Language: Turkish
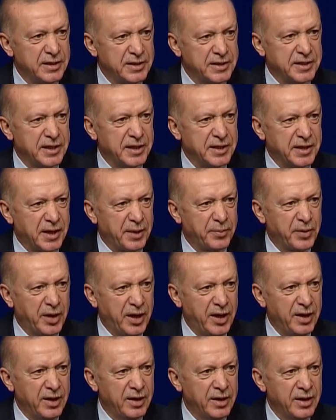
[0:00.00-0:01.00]

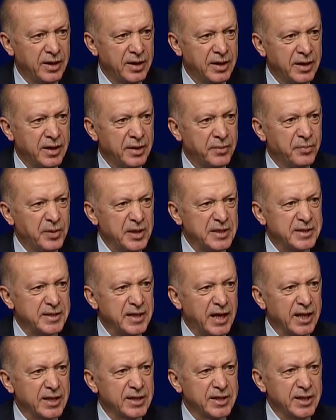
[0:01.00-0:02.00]
istihdamda biz
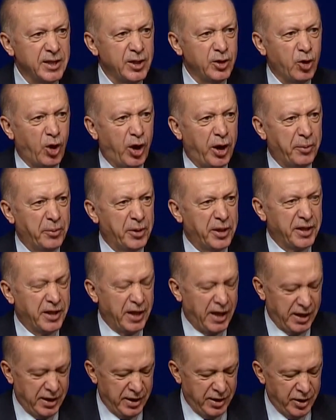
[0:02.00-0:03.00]
salgın
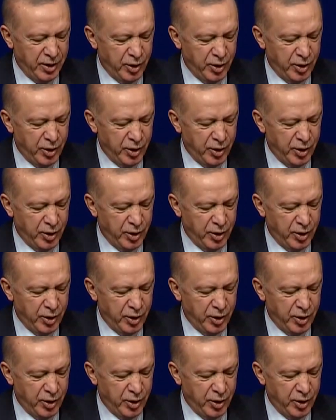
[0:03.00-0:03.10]
döneminde